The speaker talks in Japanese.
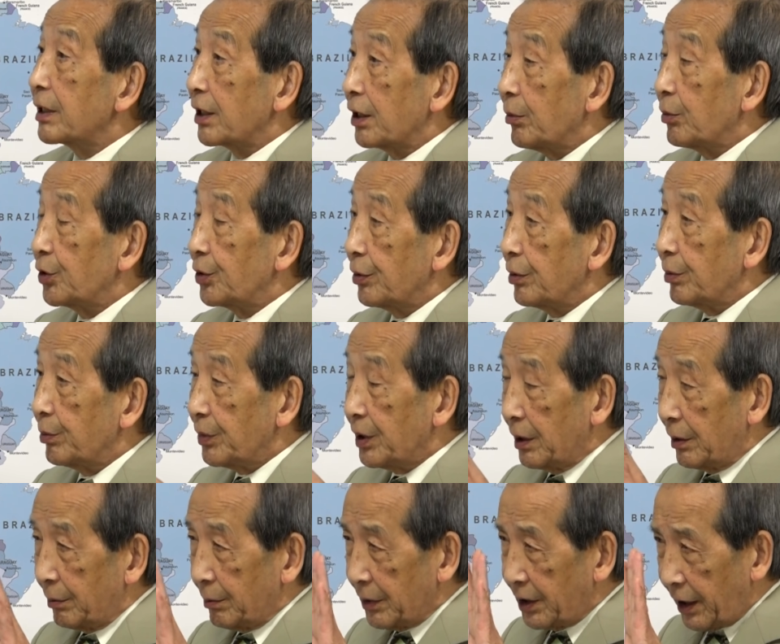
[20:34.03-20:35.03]
んだけども、うん、その
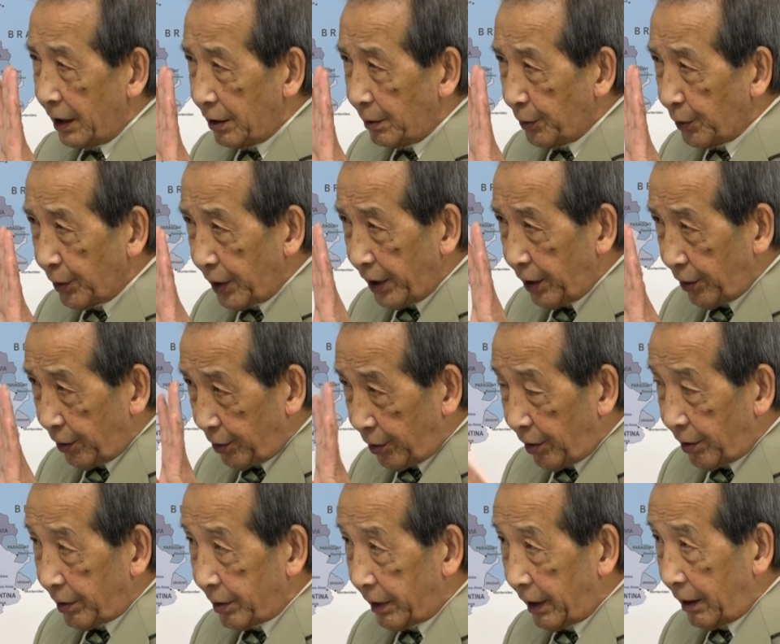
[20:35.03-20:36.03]
ミミサイル防衛用
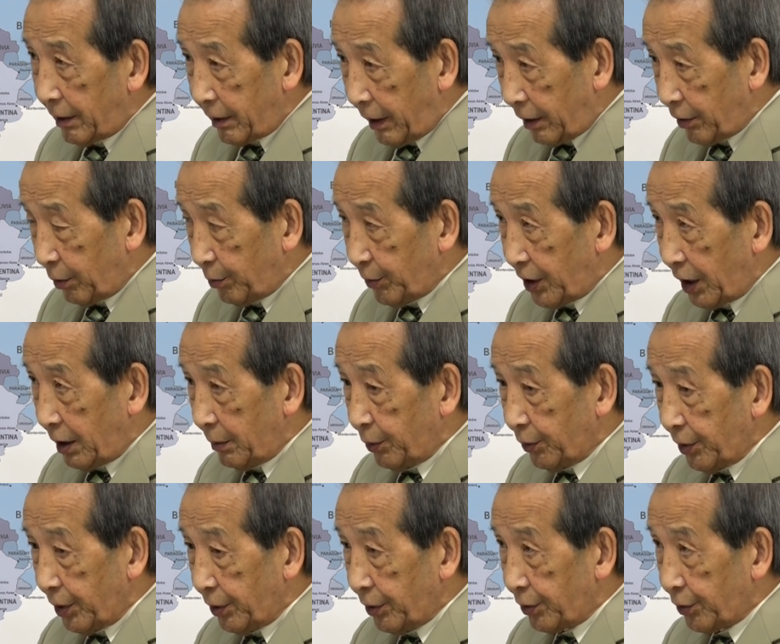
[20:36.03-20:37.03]
の弾道ミサイル
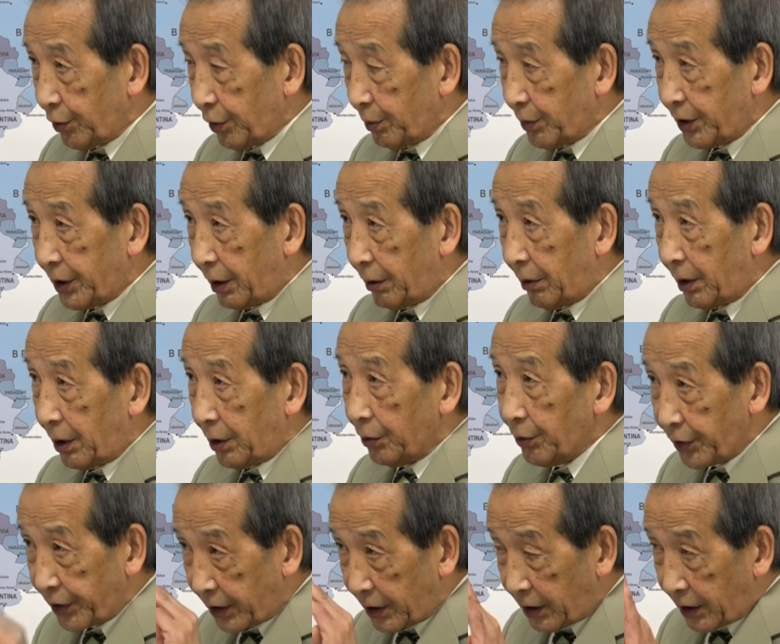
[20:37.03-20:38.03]
防衛用の装備したのは
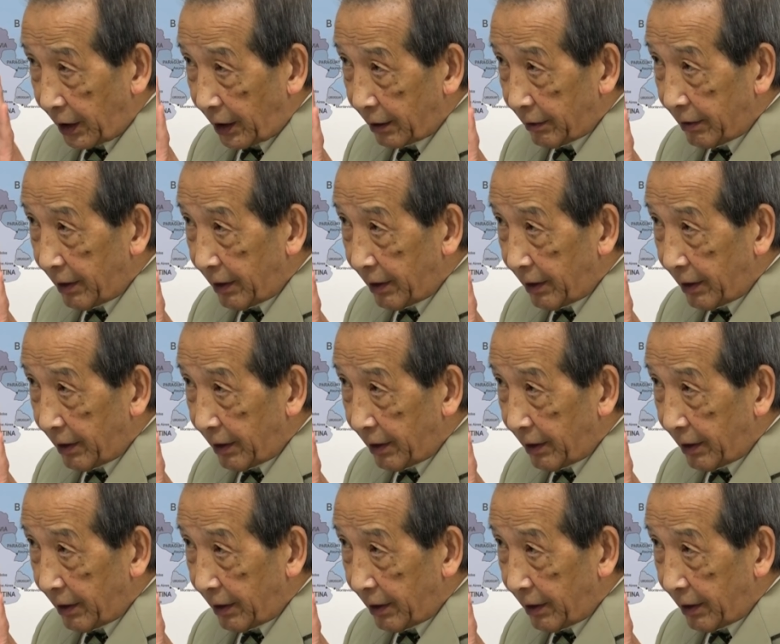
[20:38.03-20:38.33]
4隻しかな